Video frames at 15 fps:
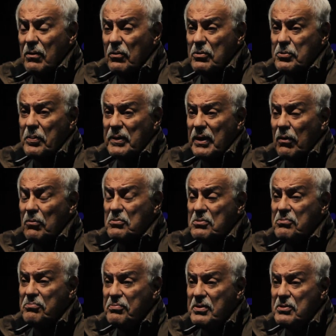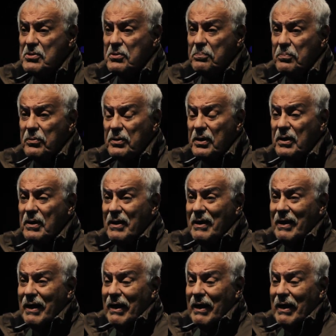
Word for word: é um espetáculo difícil porque